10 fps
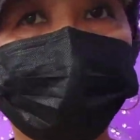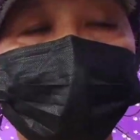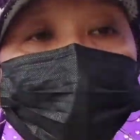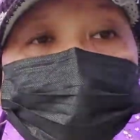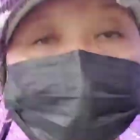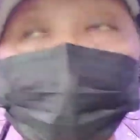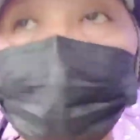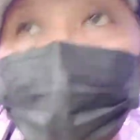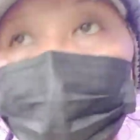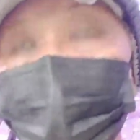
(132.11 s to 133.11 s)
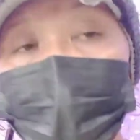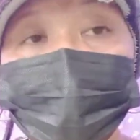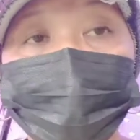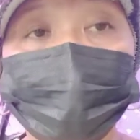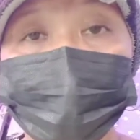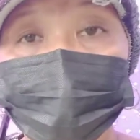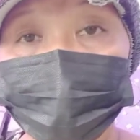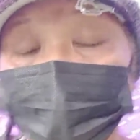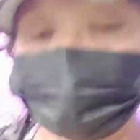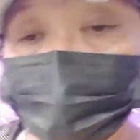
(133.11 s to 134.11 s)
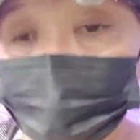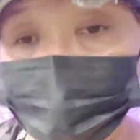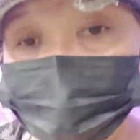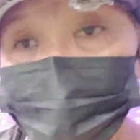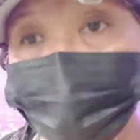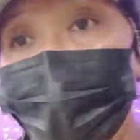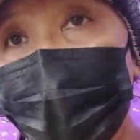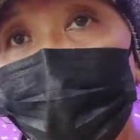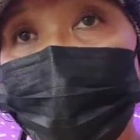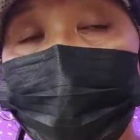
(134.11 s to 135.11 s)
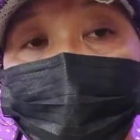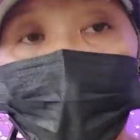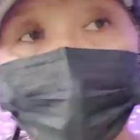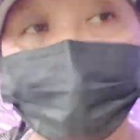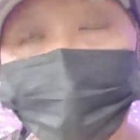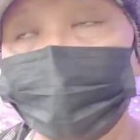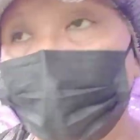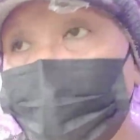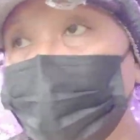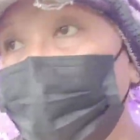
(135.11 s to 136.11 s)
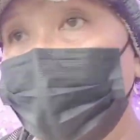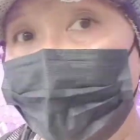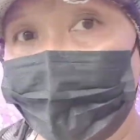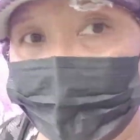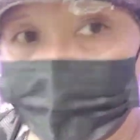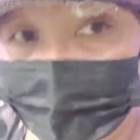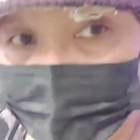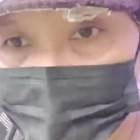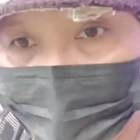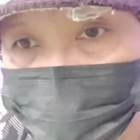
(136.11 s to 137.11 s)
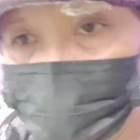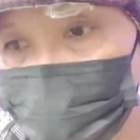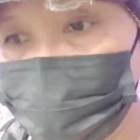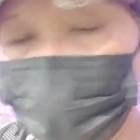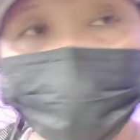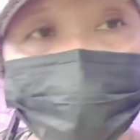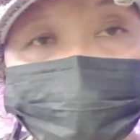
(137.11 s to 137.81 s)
is iniwanan natin doon kasi nandun din si Balae inaantabayanan kaya bababat